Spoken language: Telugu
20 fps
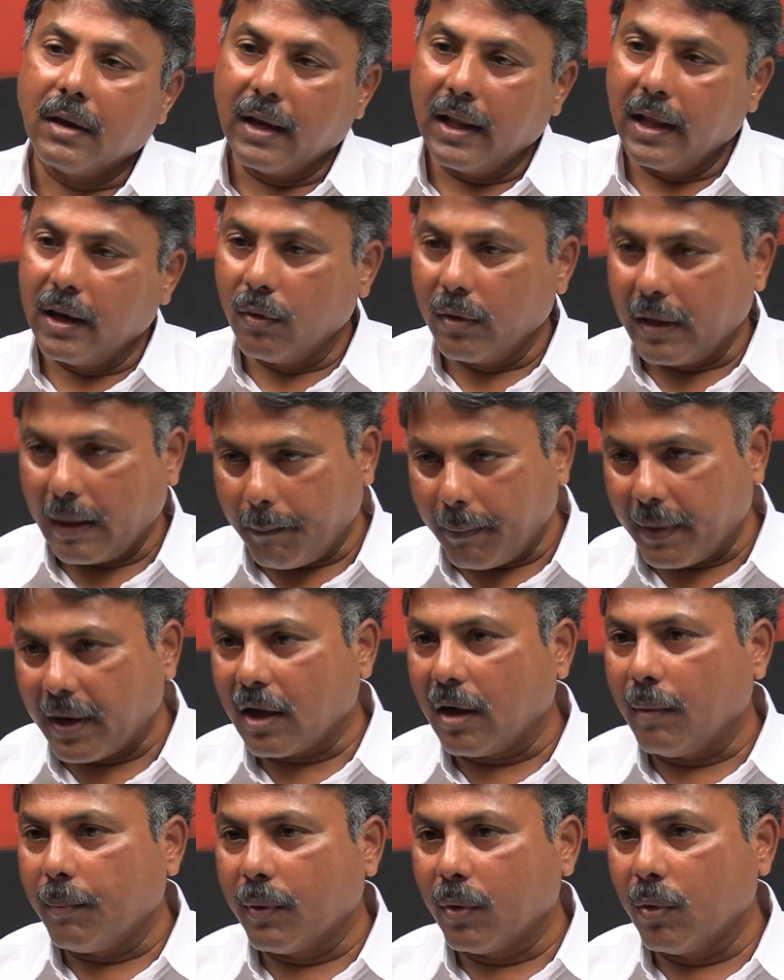నేను
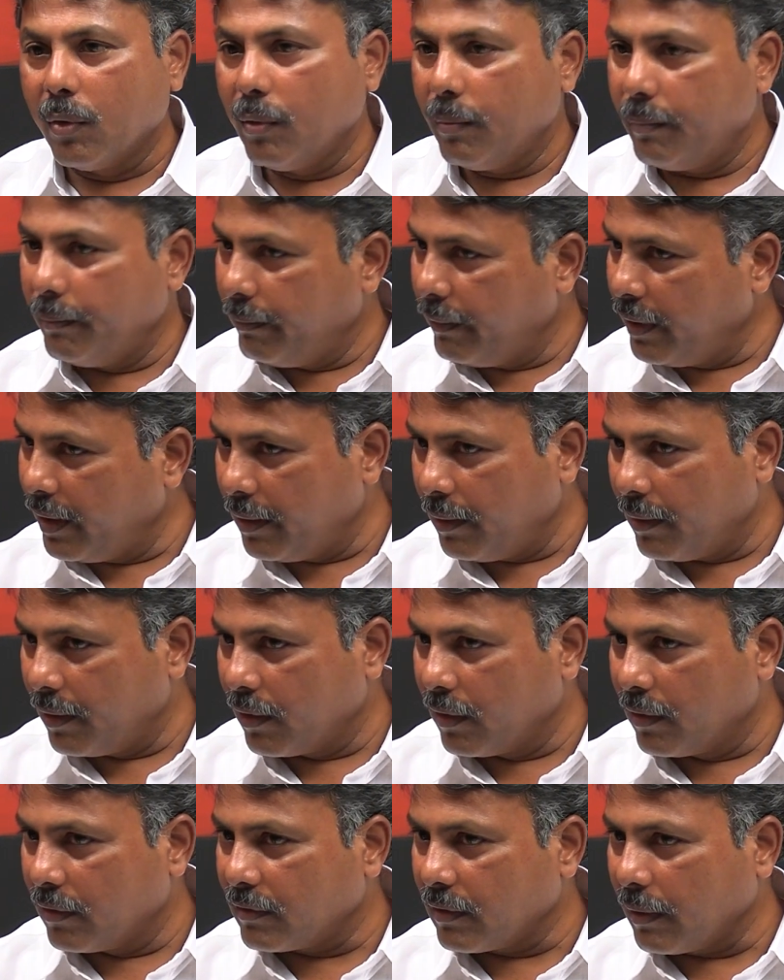ఎప్పటికప్పుడు మీ
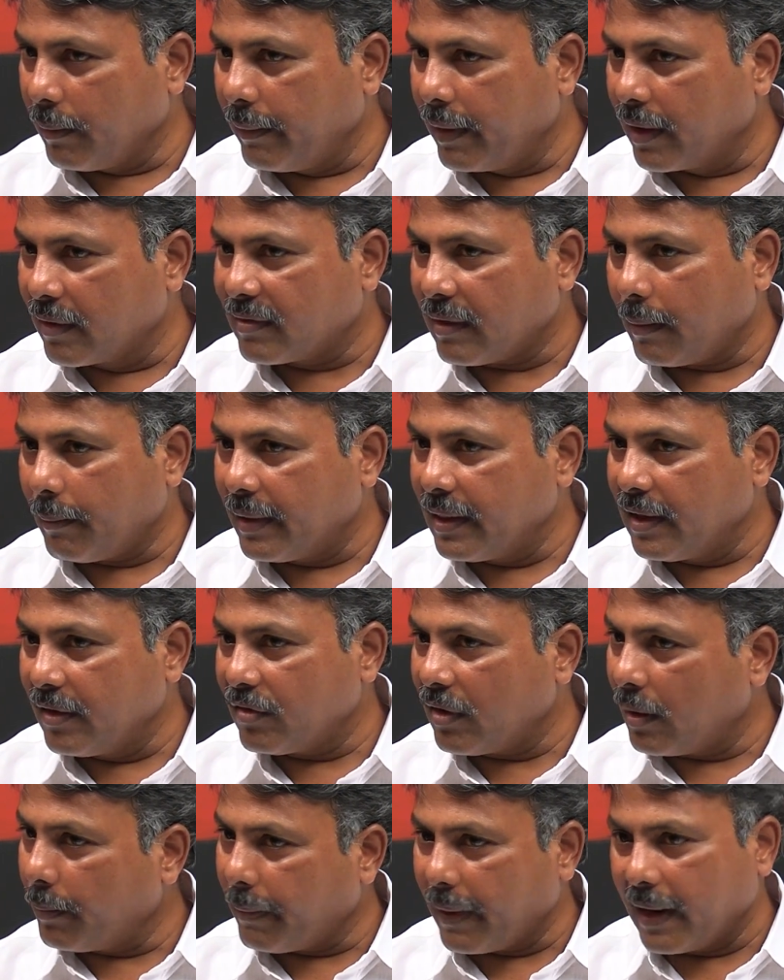మీకు
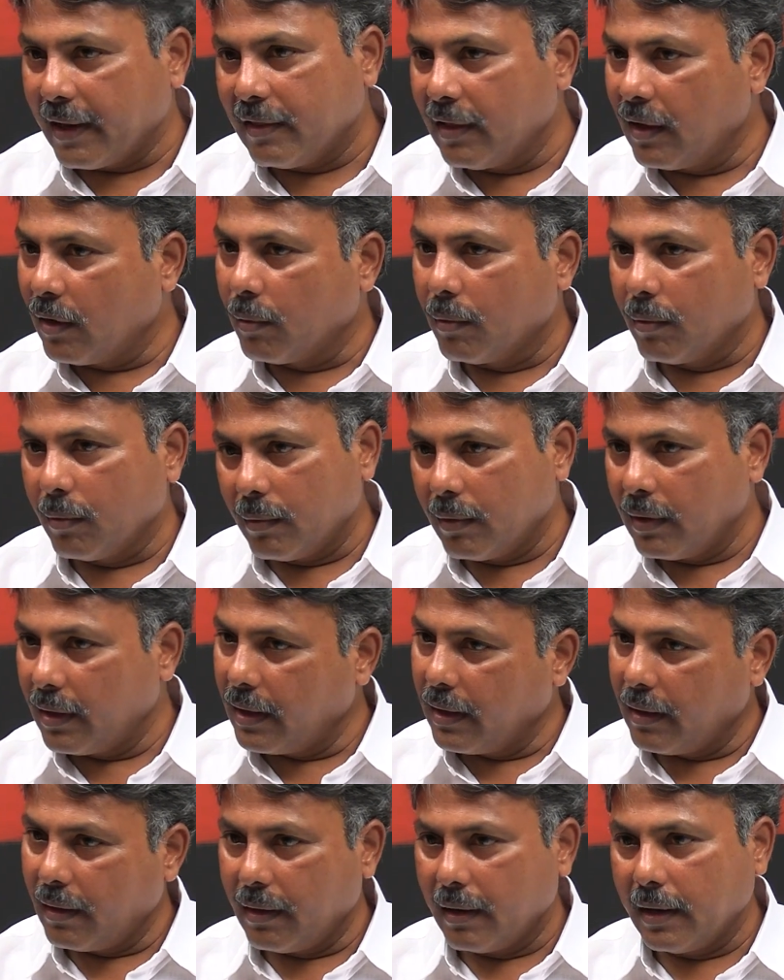సంబంధించిన పనితీరు
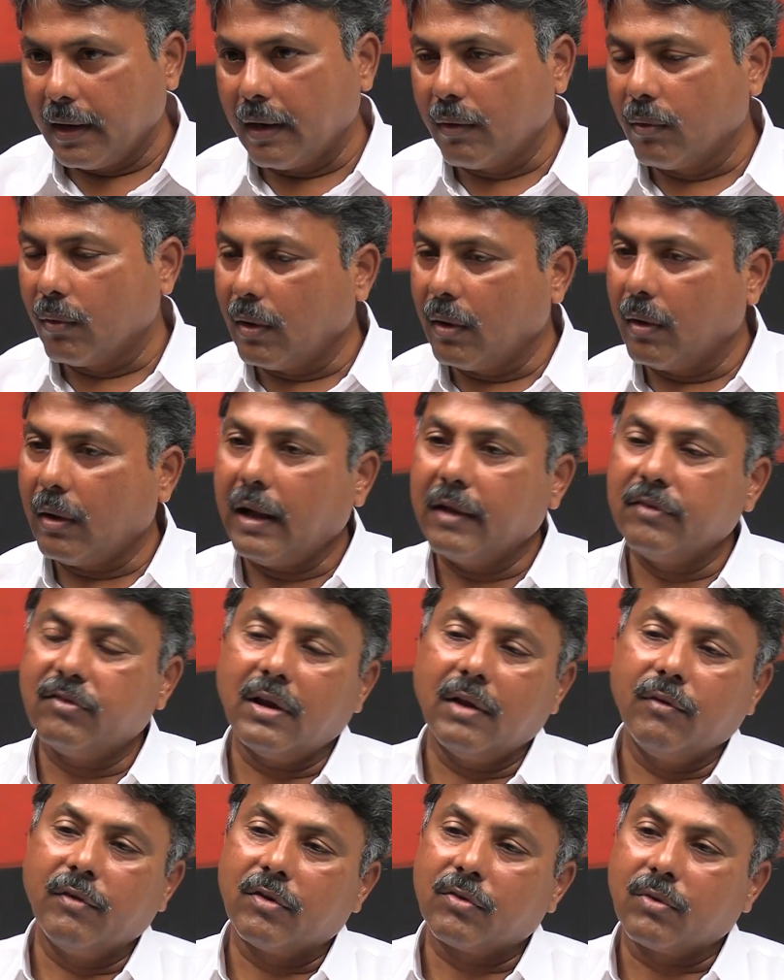నేను
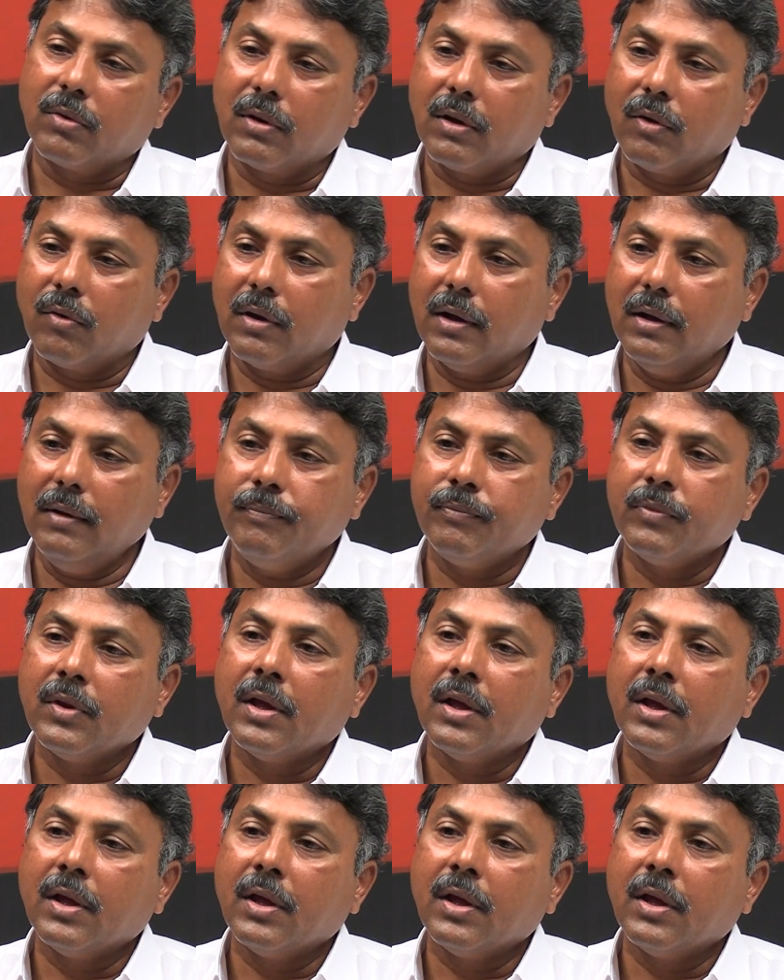అంచనా వేసుకుంటా ఉన్నా